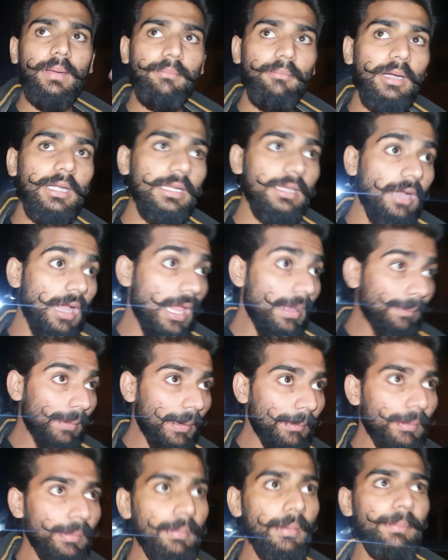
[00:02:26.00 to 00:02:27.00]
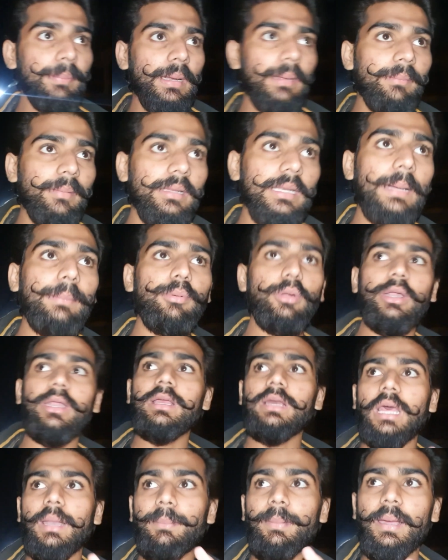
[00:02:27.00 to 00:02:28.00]
बट कहीं पर भी मैं अपना महीना पूरा नहीं
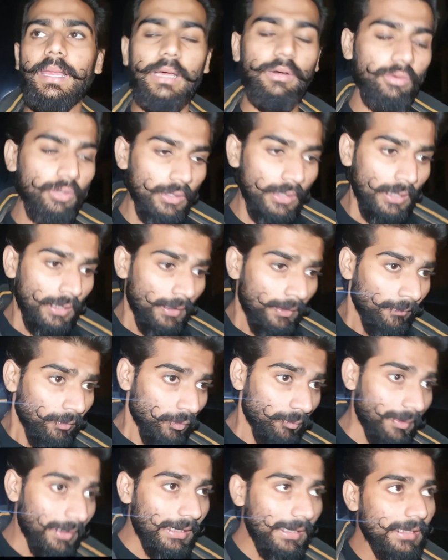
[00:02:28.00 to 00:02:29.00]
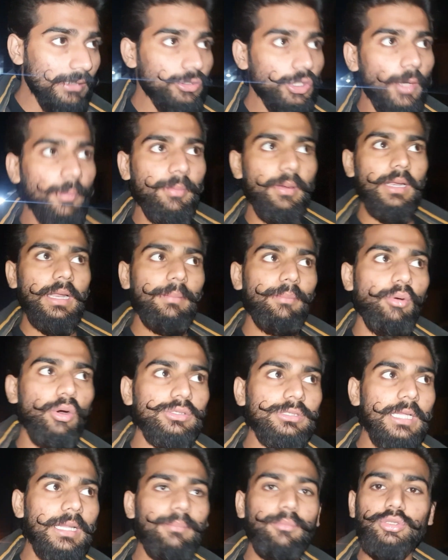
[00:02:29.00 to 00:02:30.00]
कर पाया हूँ मेरे लिए जॉब करना बहुत
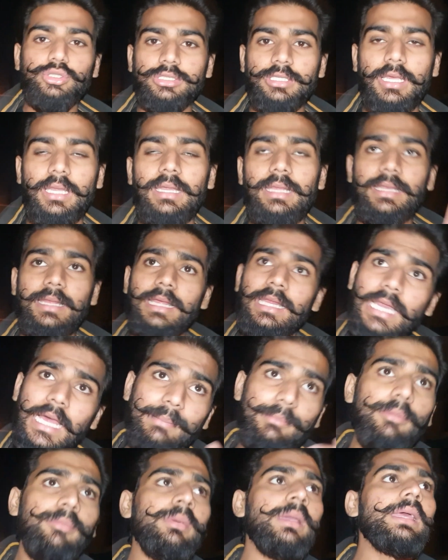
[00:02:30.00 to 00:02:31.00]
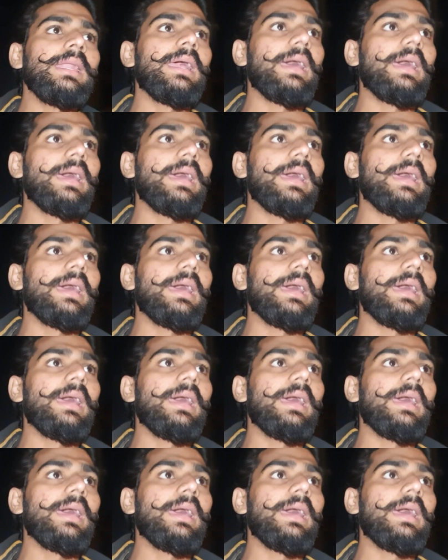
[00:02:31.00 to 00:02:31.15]
ज़्यादा मुश्किल ही नहीं नामुमकिन